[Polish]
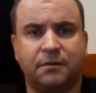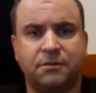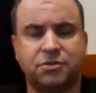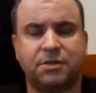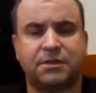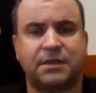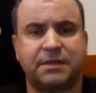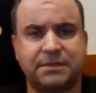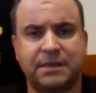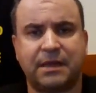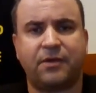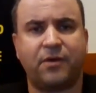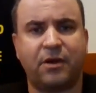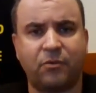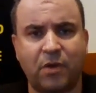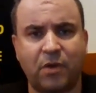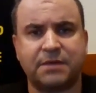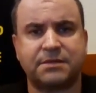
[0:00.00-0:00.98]
że ta
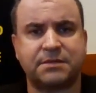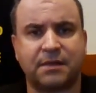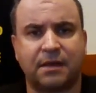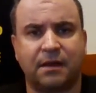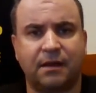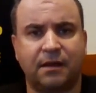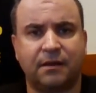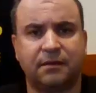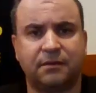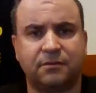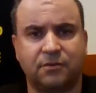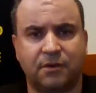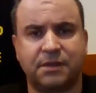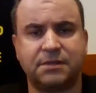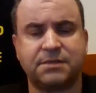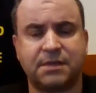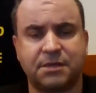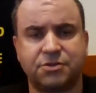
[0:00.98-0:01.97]
cała łaska, która
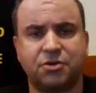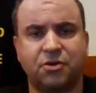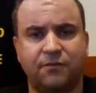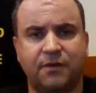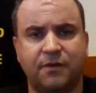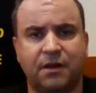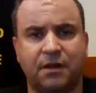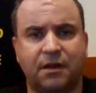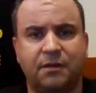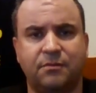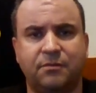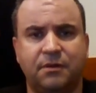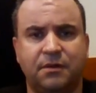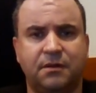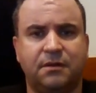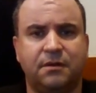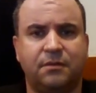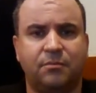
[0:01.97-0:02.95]
jest naszykowana,
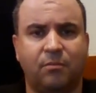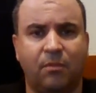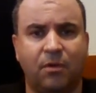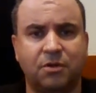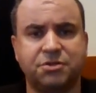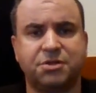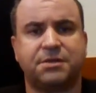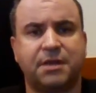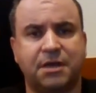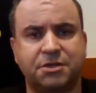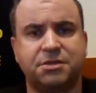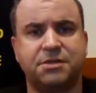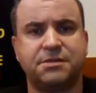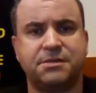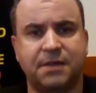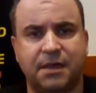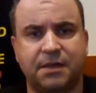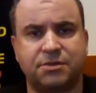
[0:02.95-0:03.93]
może tak się
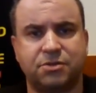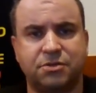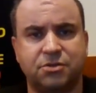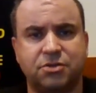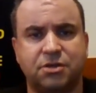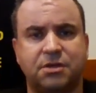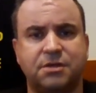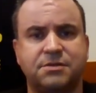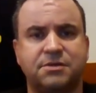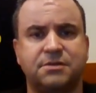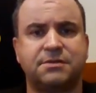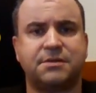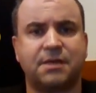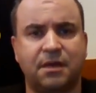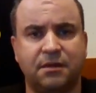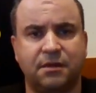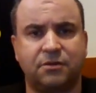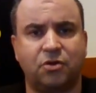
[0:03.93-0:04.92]
zdarzyć, że nie
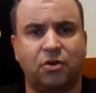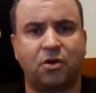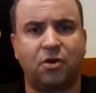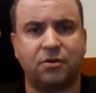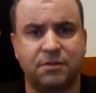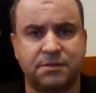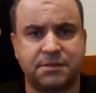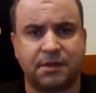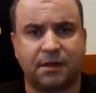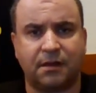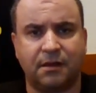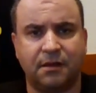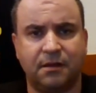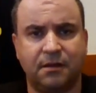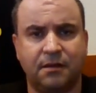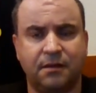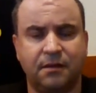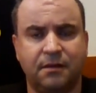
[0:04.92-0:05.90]
zostanie do końca
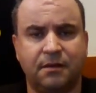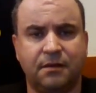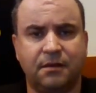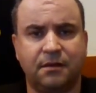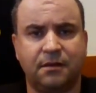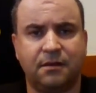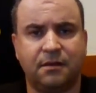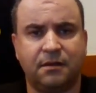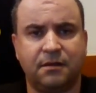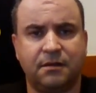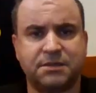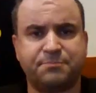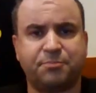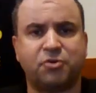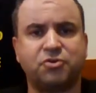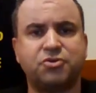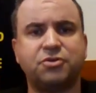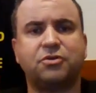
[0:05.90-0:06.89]

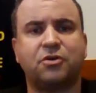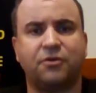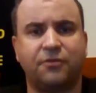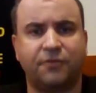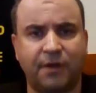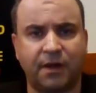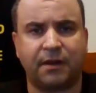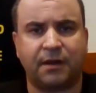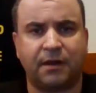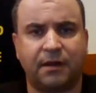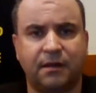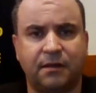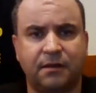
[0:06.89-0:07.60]
spożytkowana.